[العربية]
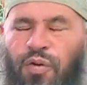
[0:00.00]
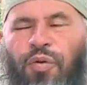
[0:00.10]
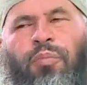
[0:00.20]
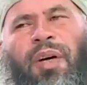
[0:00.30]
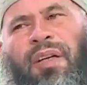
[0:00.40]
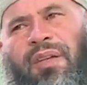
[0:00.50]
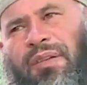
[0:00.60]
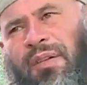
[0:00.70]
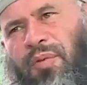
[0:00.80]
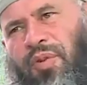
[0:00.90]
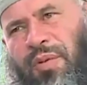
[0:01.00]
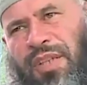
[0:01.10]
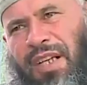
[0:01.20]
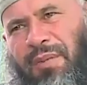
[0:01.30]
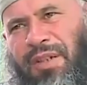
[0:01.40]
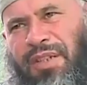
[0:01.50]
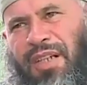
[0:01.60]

ثم تمر بسلام إن شاء